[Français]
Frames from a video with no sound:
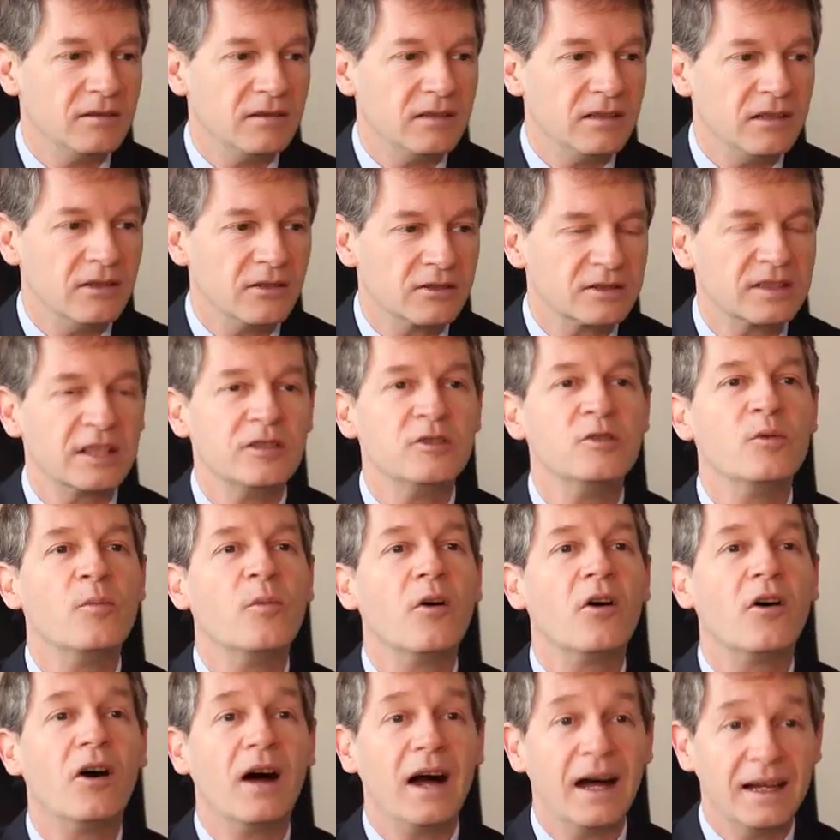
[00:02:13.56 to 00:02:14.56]

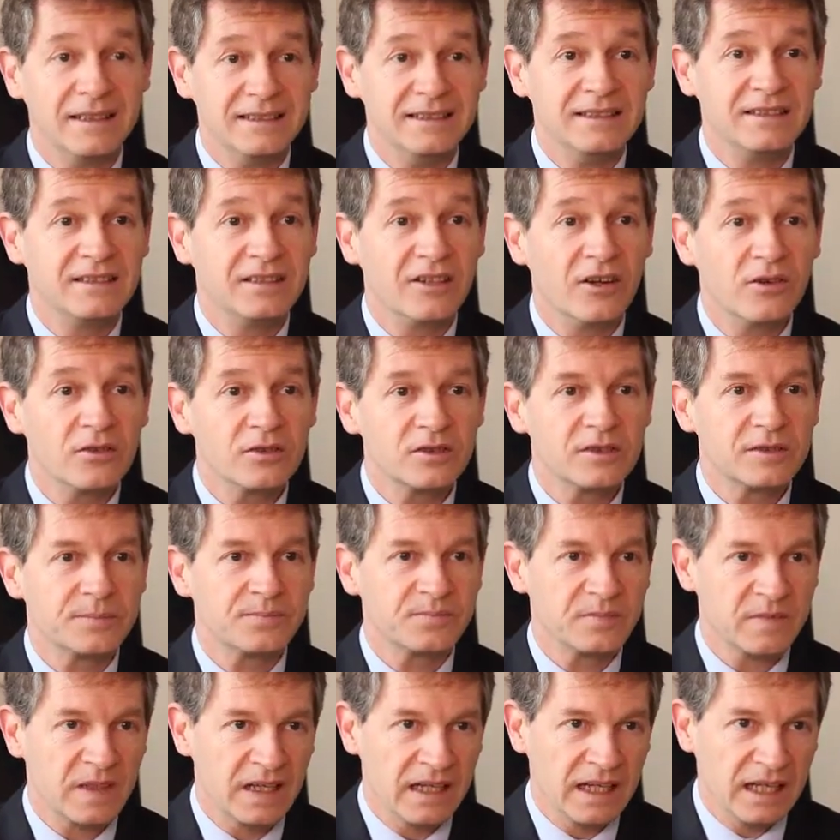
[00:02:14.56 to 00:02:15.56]
l'enseignement à distance,
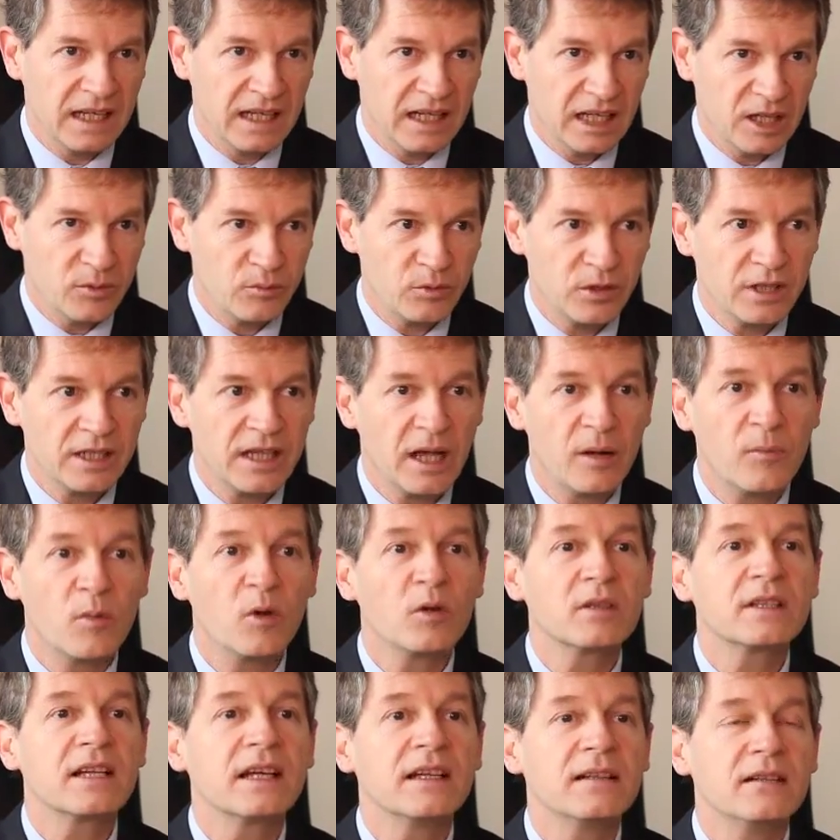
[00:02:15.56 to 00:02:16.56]
et puis également
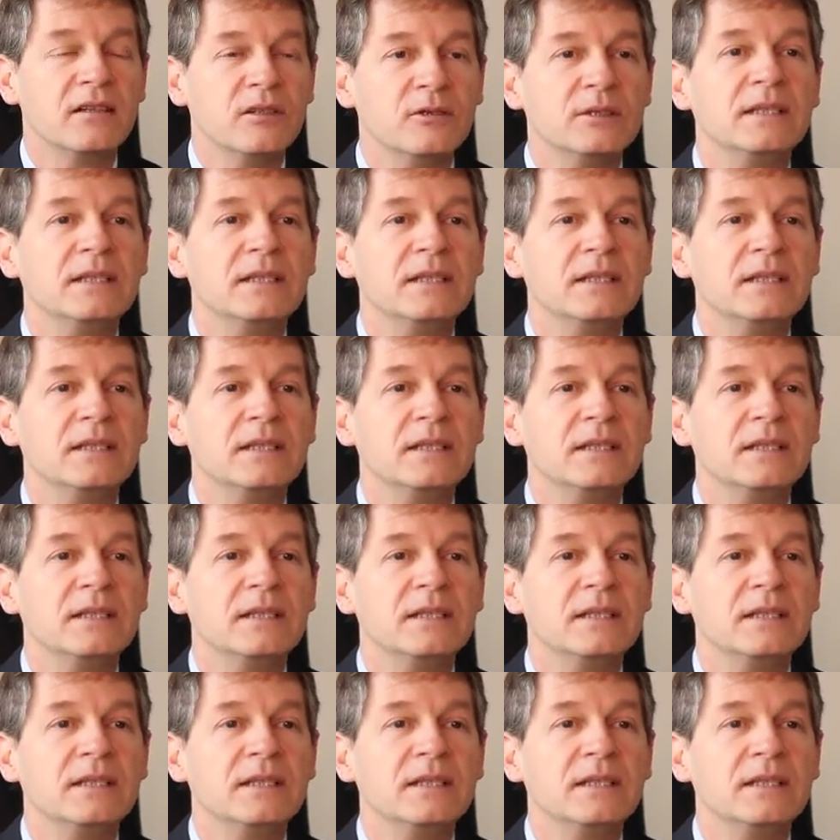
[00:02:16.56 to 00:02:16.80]
le